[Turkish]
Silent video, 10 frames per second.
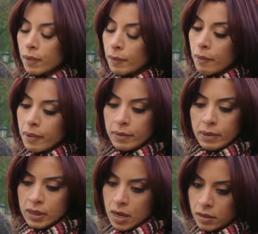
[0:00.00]
Babam benim
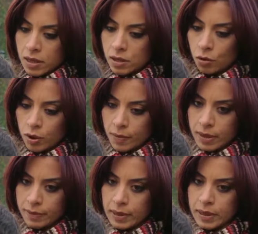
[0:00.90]
kadar anlayışlı
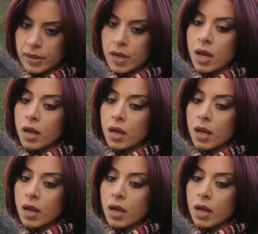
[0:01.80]
olamayabilir.